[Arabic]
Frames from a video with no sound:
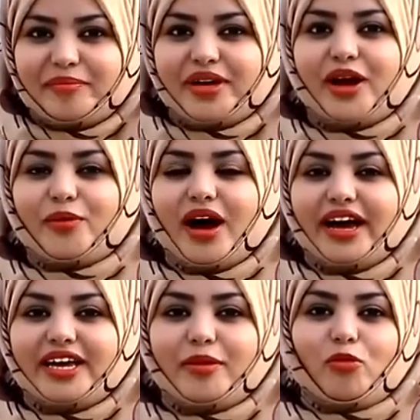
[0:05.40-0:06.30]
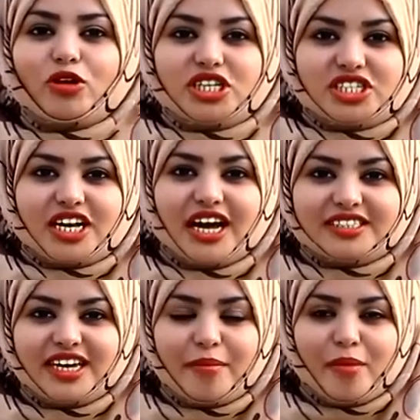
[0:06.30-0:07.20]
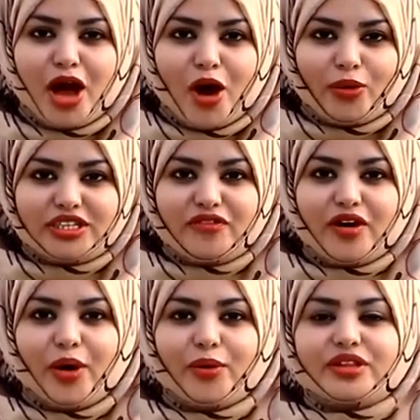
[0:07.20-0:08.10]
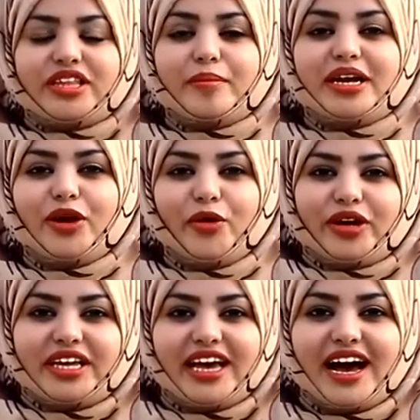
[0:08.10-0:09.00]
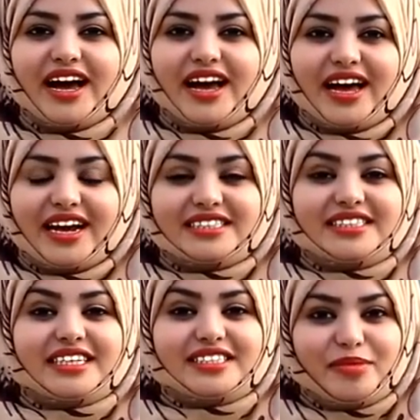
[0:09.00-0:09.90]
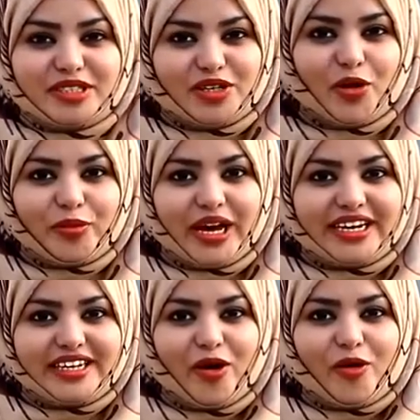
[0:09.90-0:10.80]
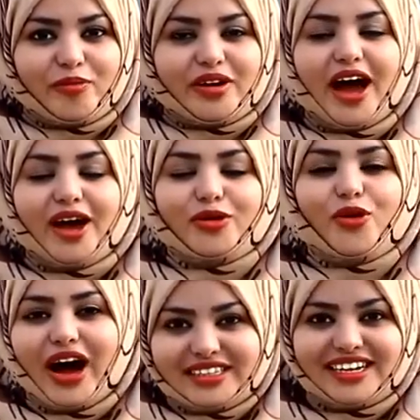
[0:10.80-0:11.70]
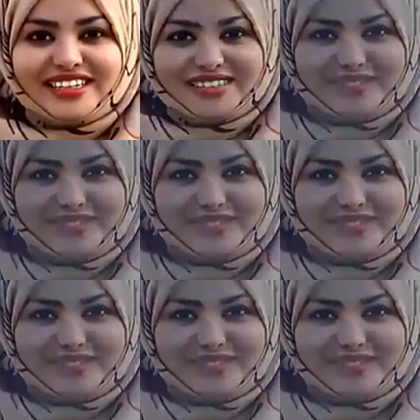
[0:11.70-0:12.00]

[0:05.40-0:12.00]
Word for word: بأرواحهم وشجاعتهم ودفعوا ثمن الحرية التي نتمتع بها اليوم نحن عدن